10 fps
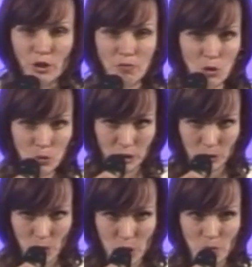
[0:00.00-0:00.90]
я не могу это
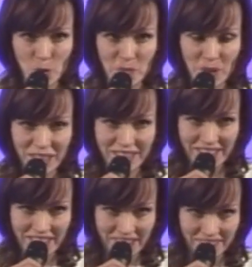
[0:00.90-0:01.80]
до сих пор
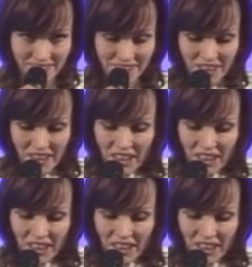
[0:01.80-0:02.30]
преодолеть, да?